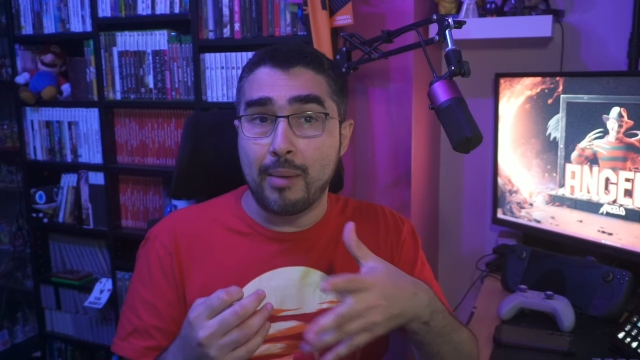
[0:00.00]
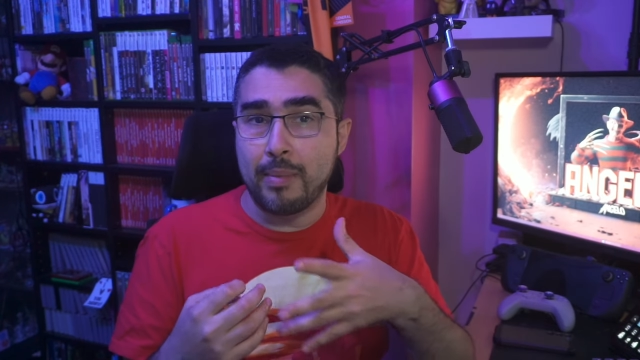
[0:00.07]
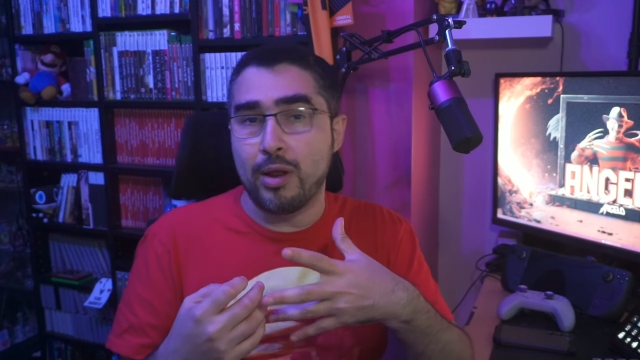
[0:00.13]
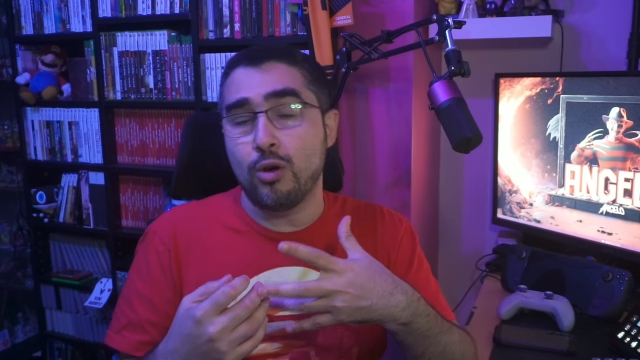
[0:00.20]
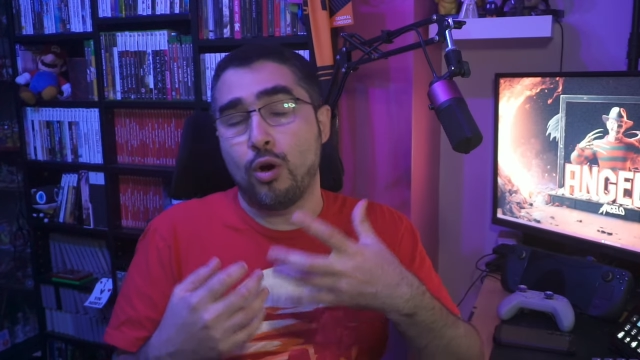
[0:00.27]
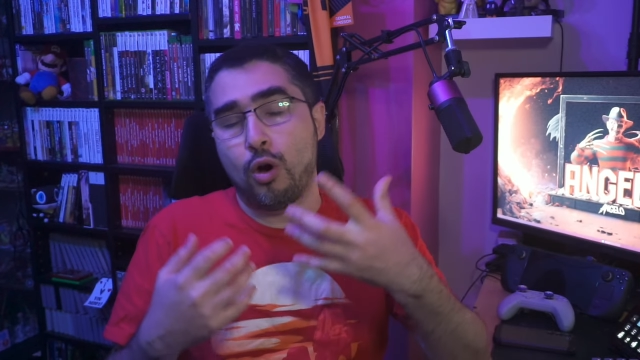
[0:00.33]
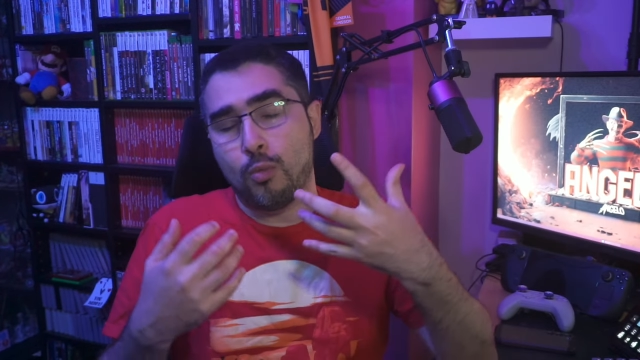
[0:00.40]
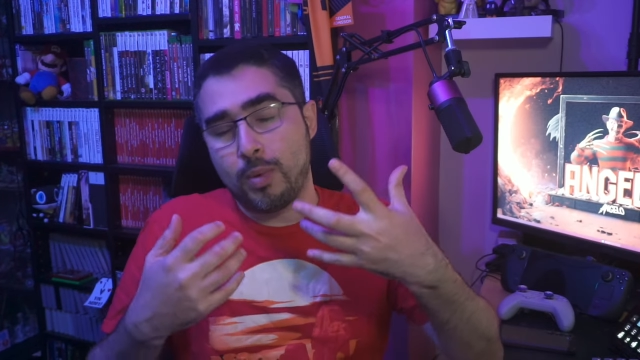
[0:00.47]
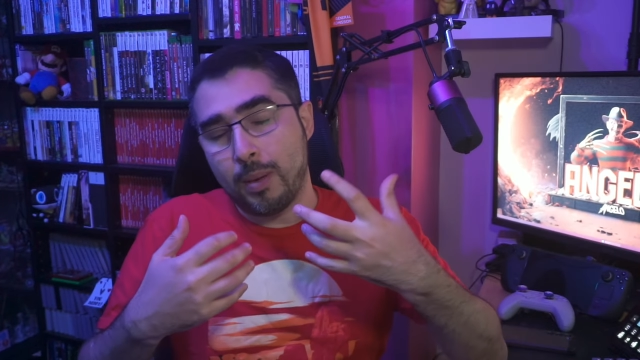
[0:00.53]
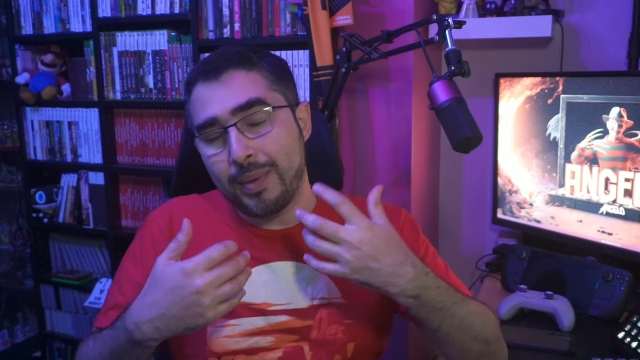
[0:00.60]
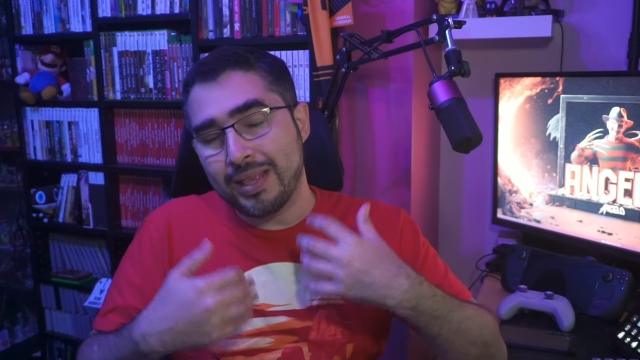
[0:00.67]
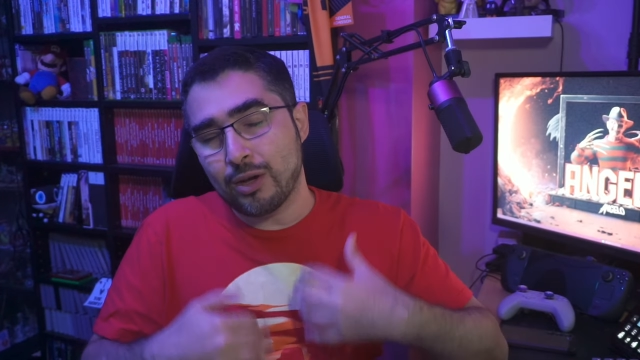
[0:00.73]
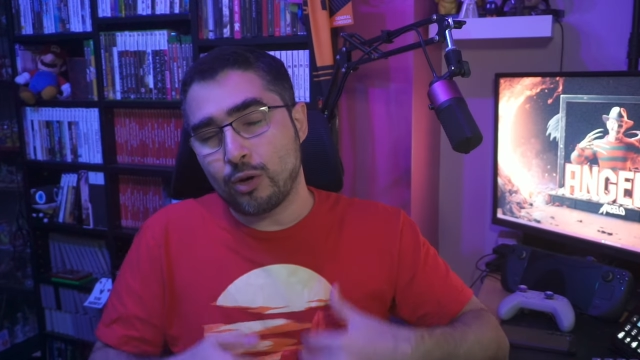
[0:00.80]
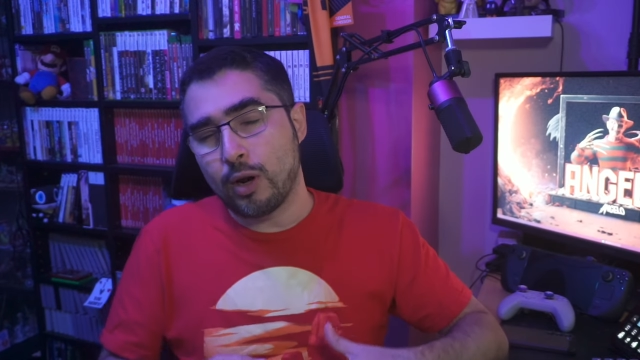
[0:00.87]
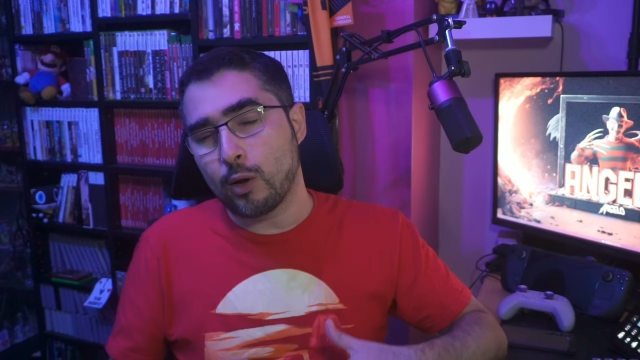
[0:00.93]
al menos
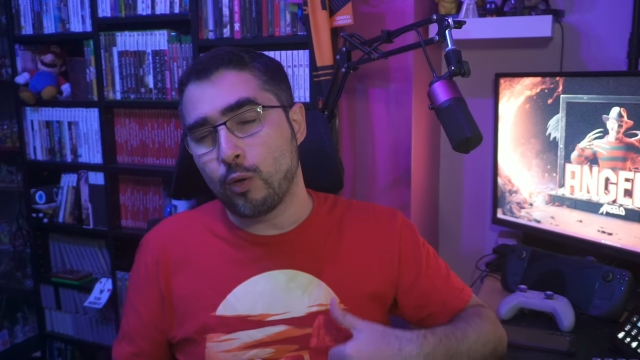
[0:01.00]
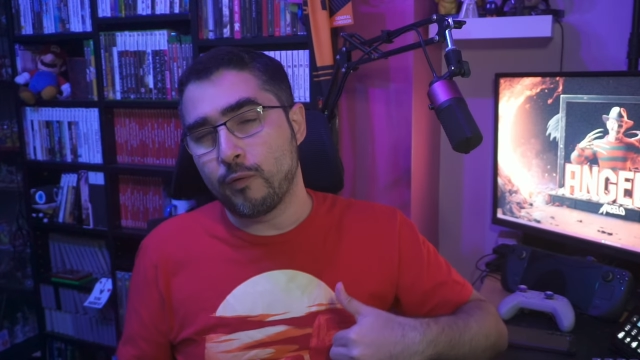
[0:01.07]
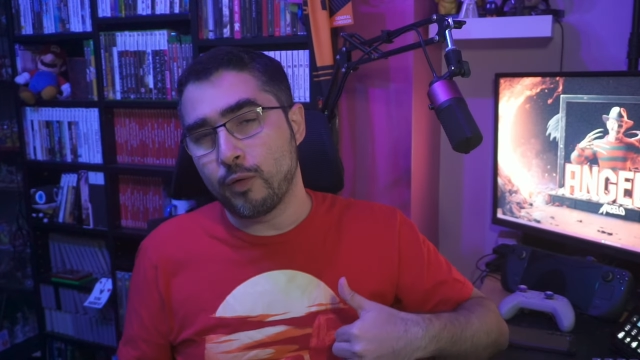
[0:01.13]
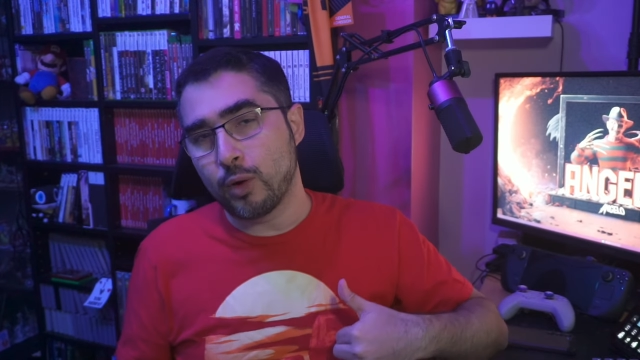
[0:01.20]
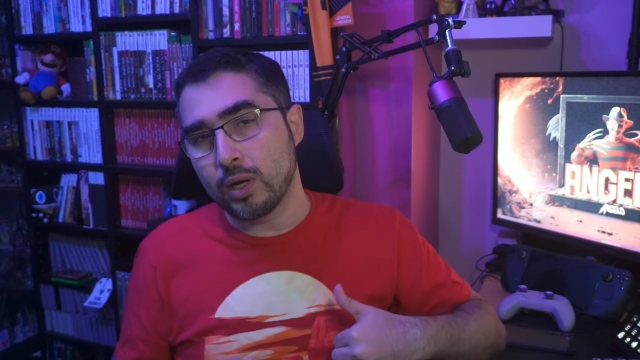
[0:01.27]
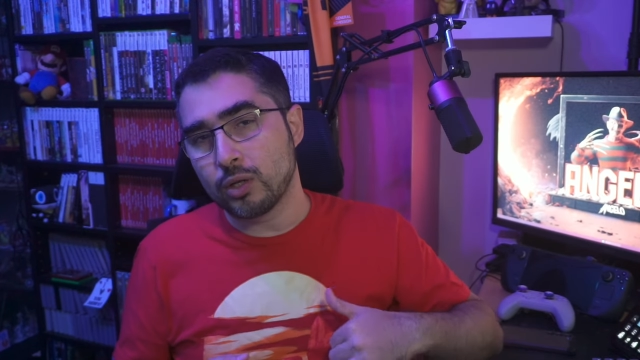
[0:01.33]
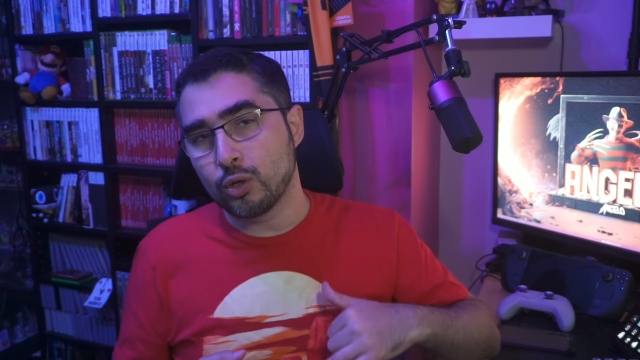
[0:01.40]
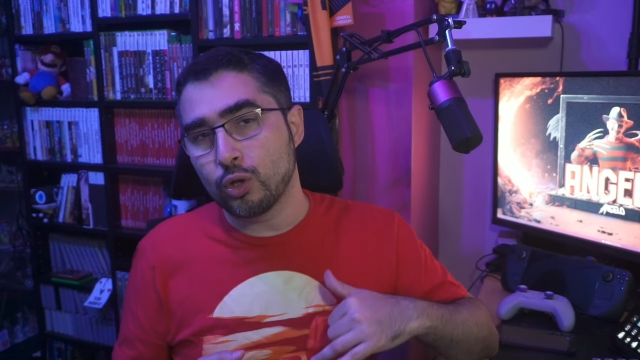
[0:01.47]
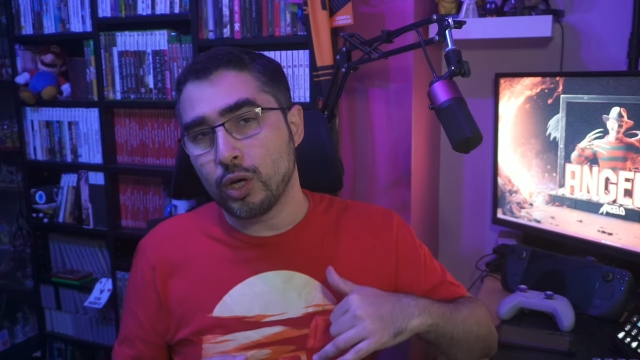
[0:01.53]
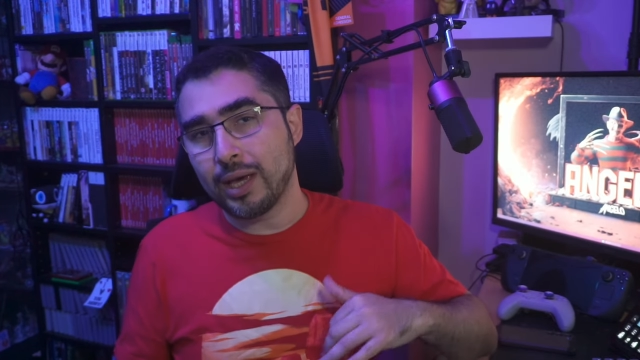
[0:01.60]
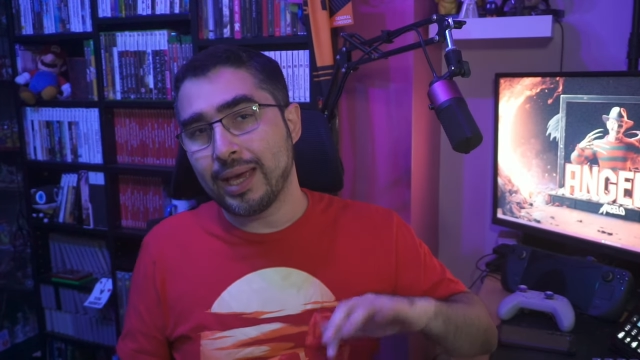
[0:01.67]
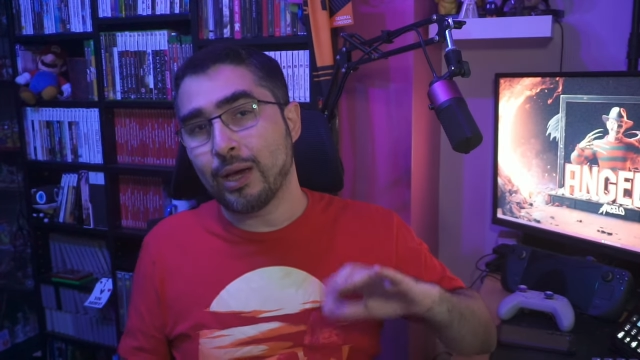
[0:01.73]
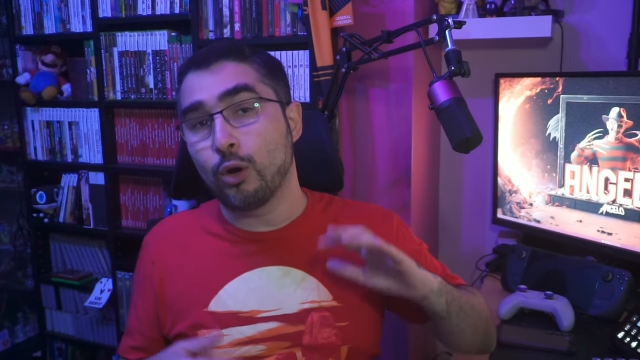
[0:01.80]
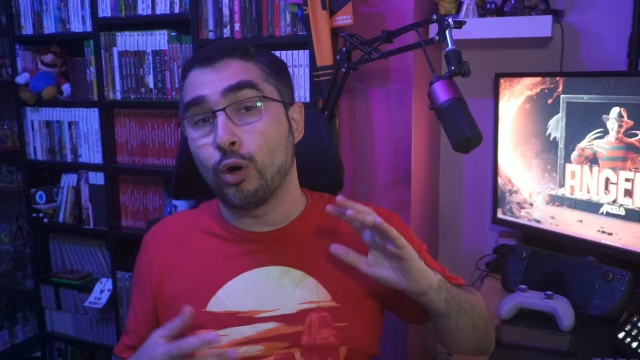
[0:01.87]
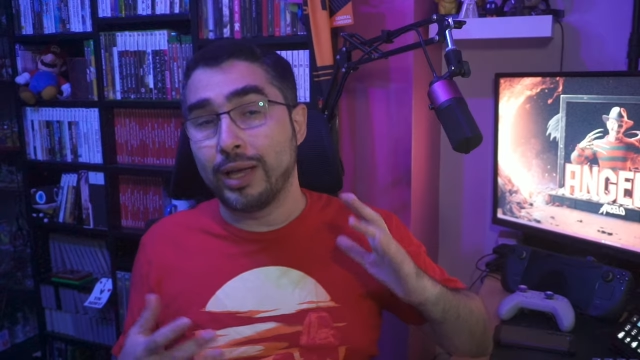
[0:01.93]
obviamente con la configuración
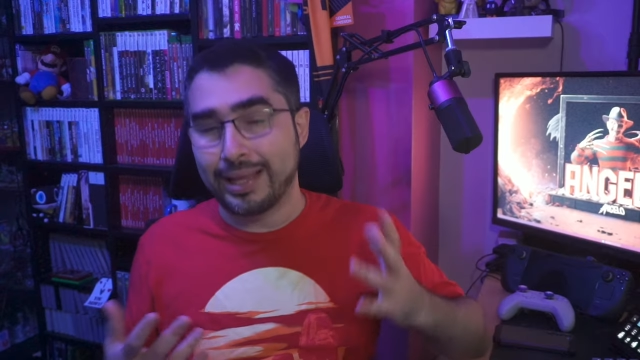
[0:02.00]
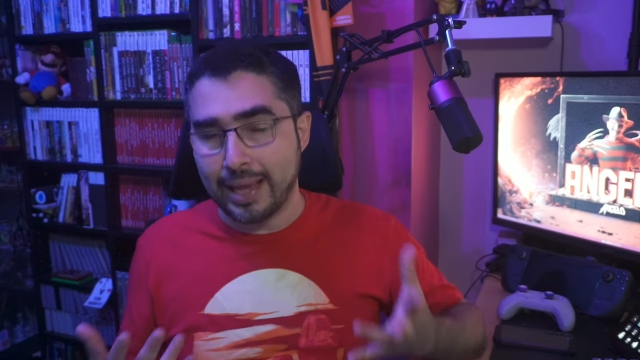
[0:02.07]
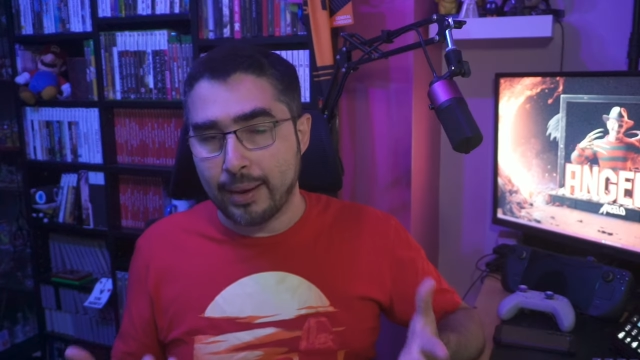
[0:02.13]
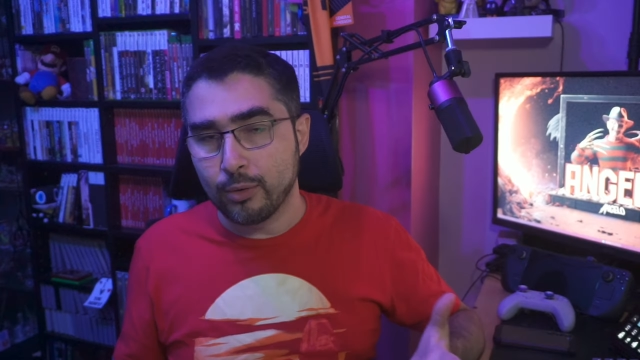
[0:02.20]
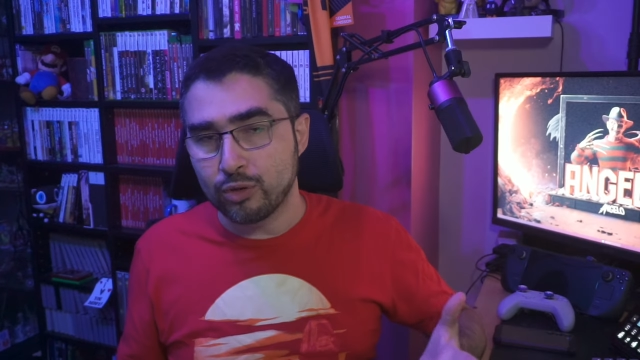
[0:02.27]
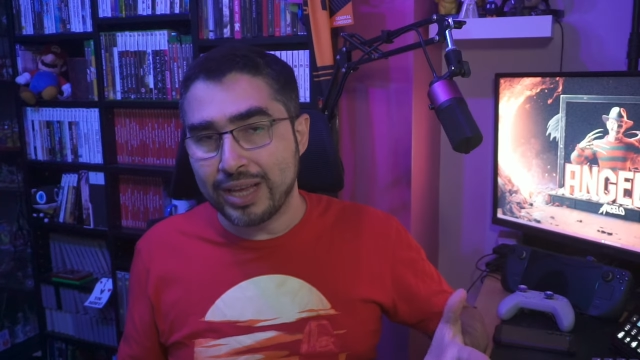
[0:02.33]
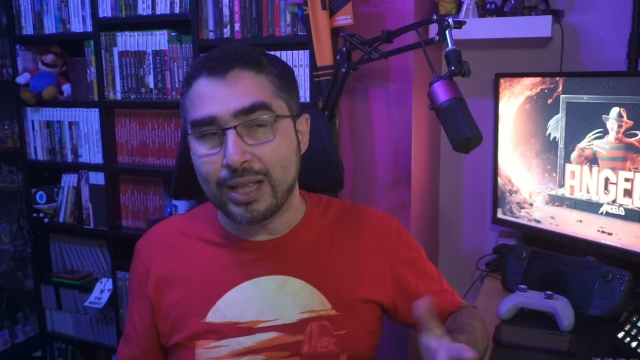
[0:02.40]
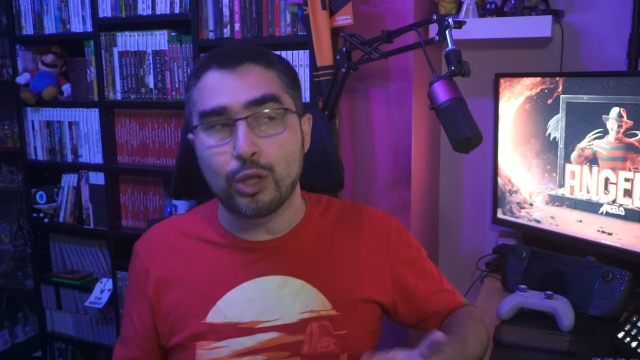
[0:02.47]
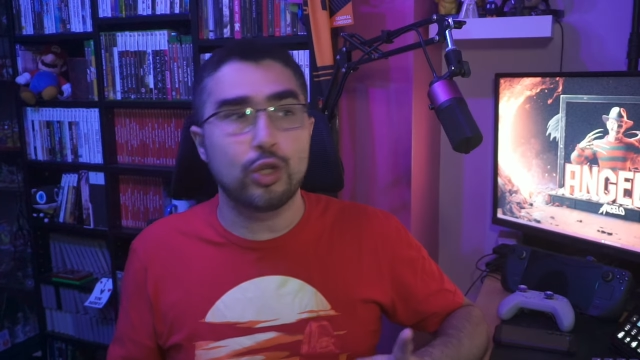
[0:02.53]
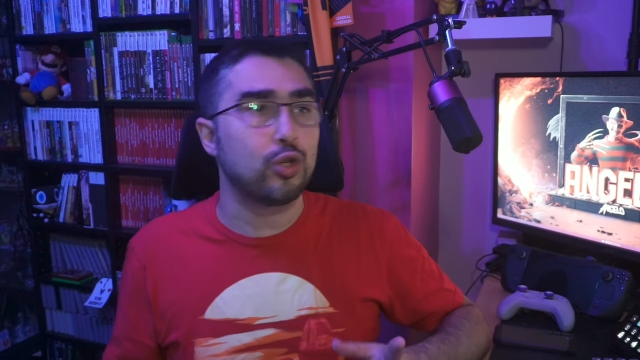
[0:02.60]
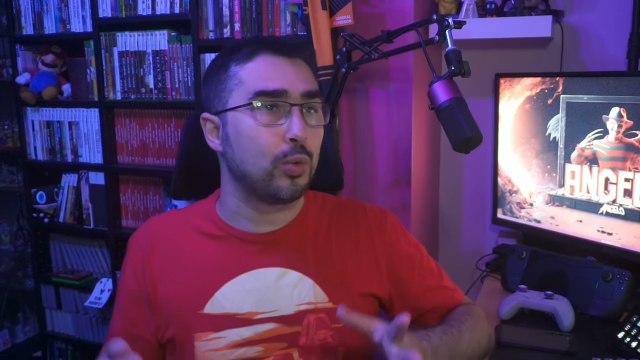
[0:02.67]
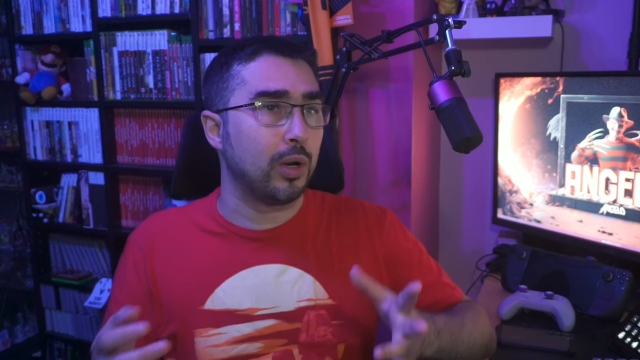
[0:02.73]
que estaba usando,